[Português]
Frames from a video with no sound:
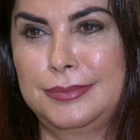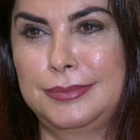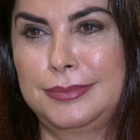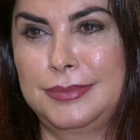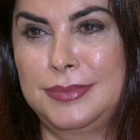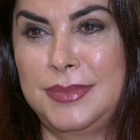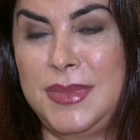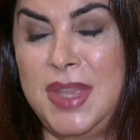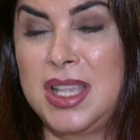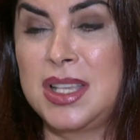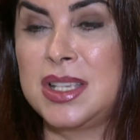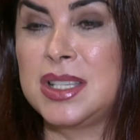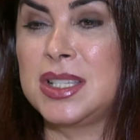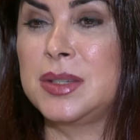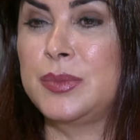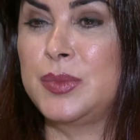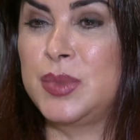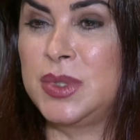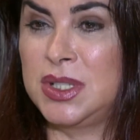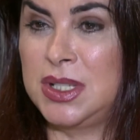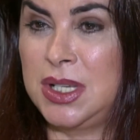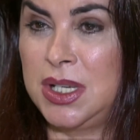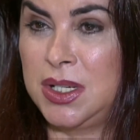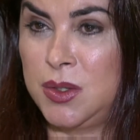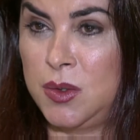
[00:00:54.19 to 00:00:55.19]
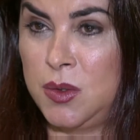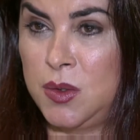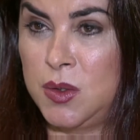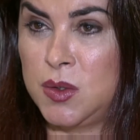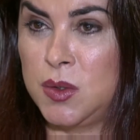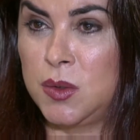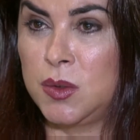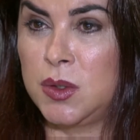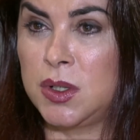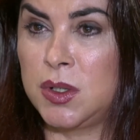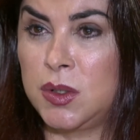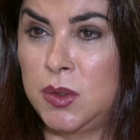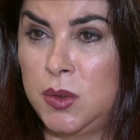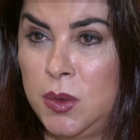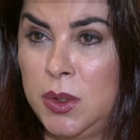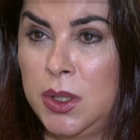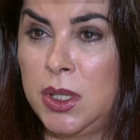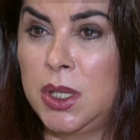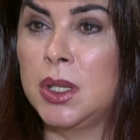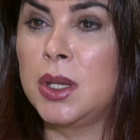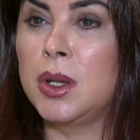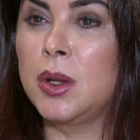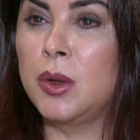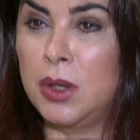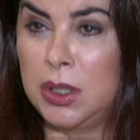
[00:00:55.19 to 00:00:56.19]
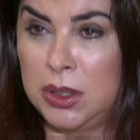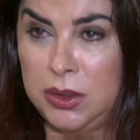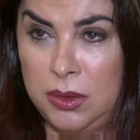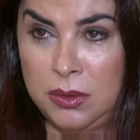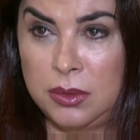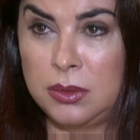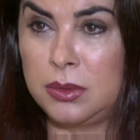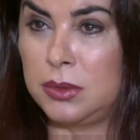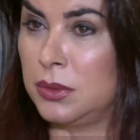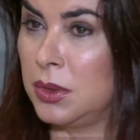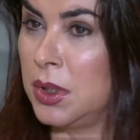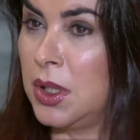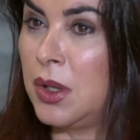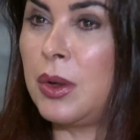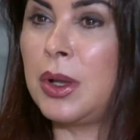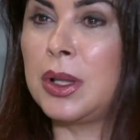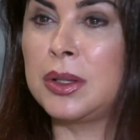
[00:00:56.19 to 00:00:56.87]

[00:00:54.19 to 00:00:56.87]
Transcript: e afirma que não usou o metacril.